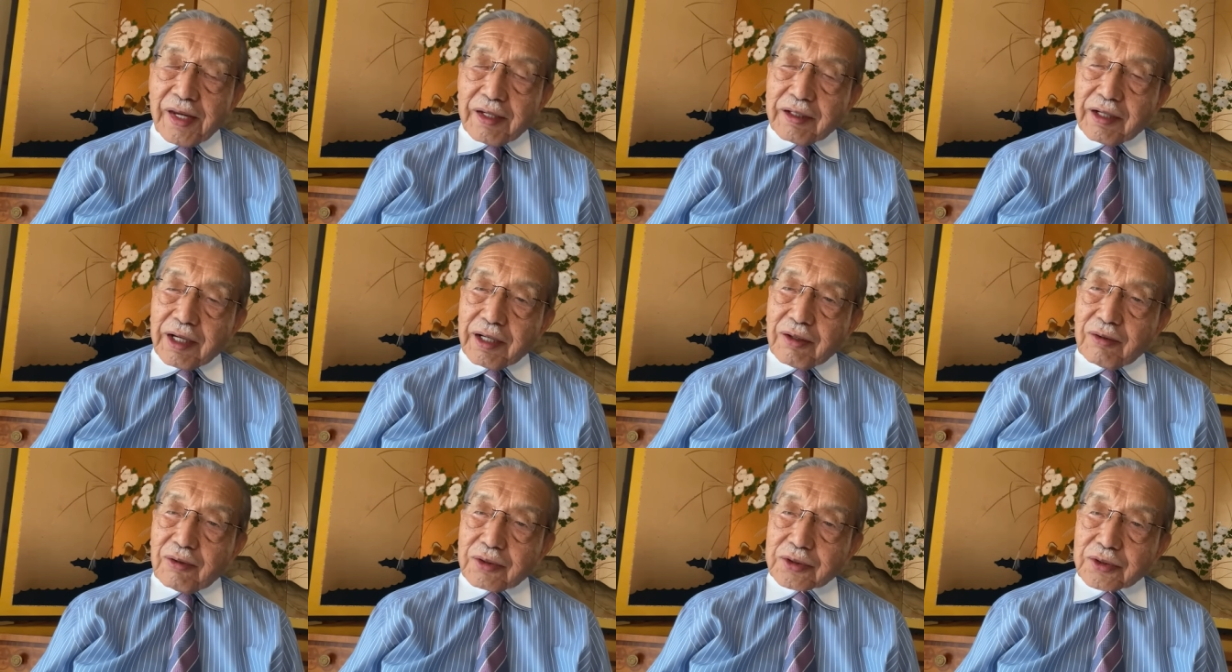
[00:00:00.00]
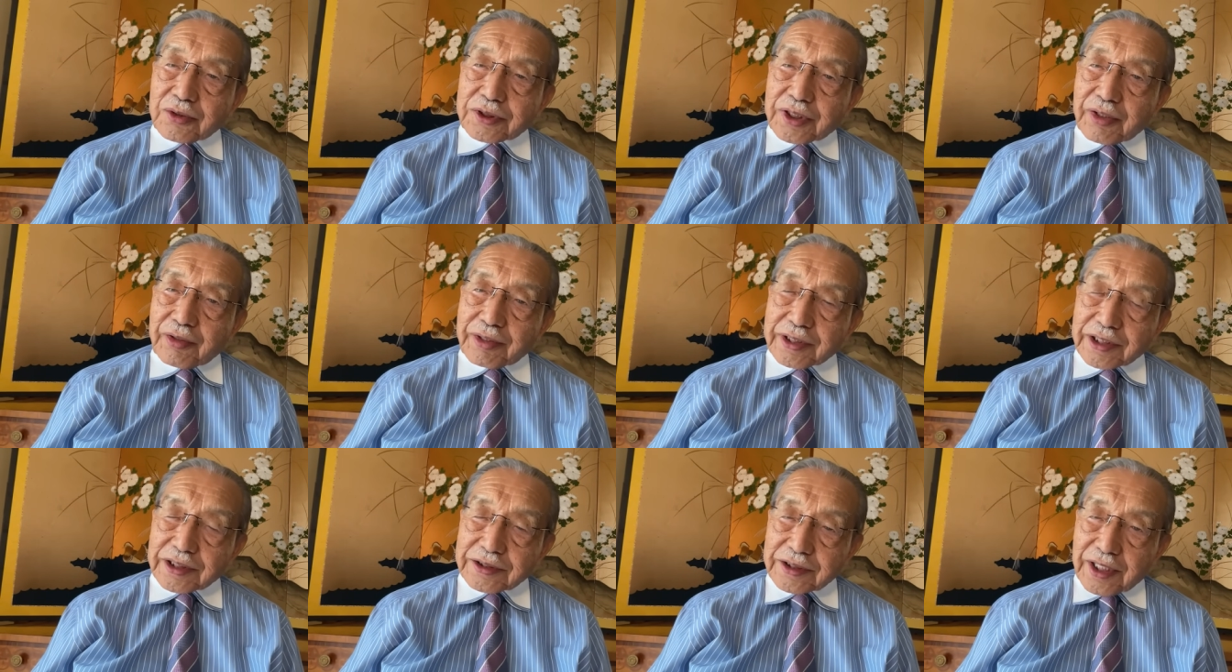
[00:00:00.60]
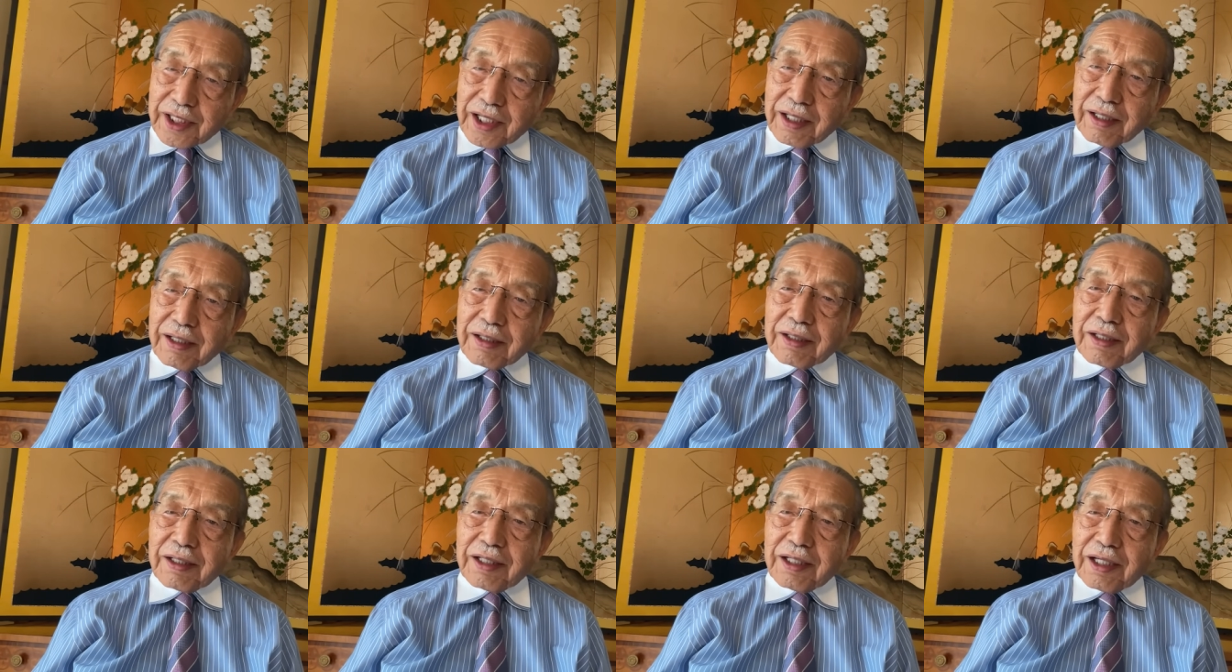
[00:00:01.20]
連合としてはです
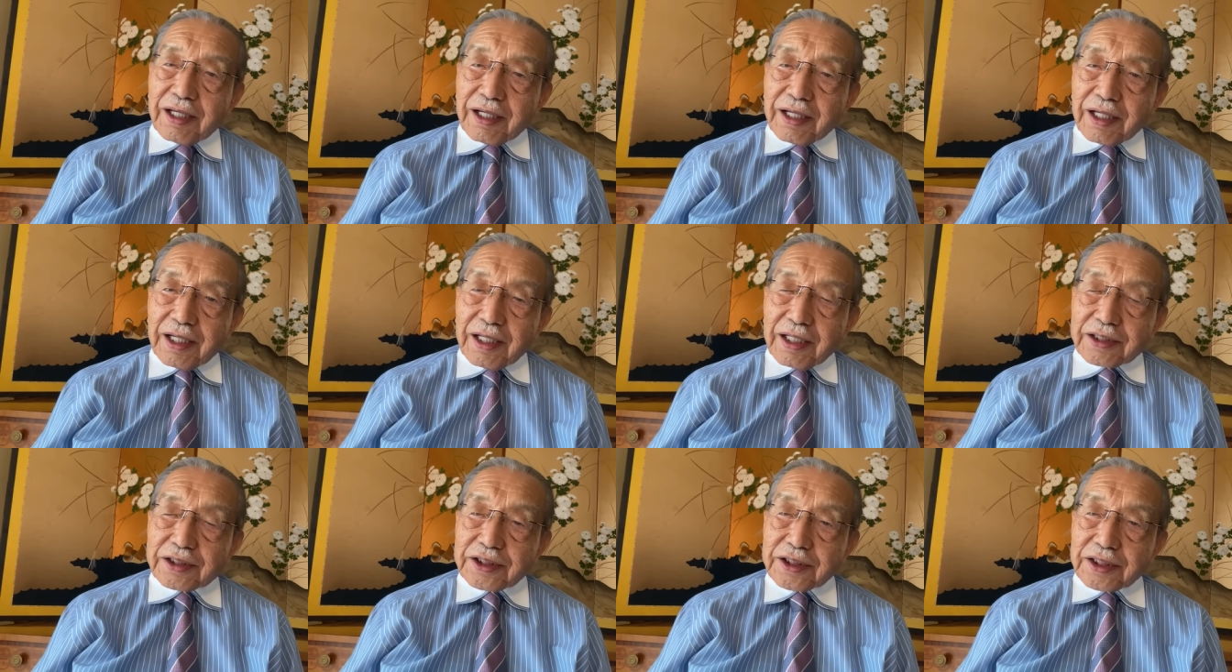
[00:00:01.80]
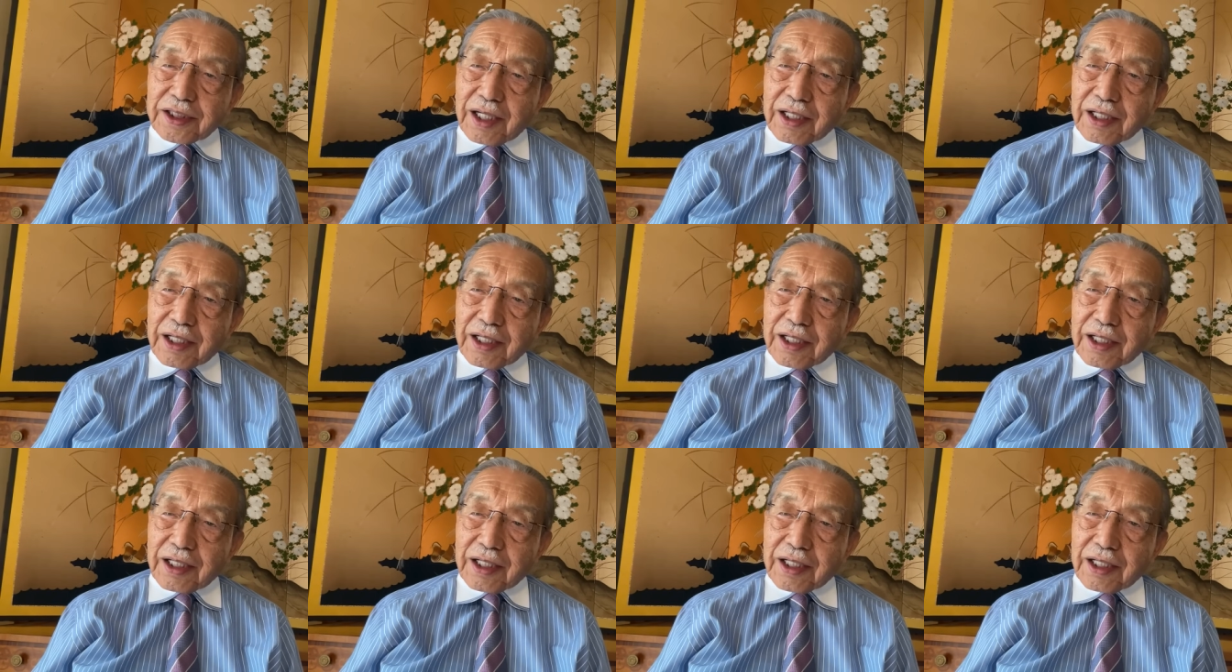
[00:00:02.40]
ね、賃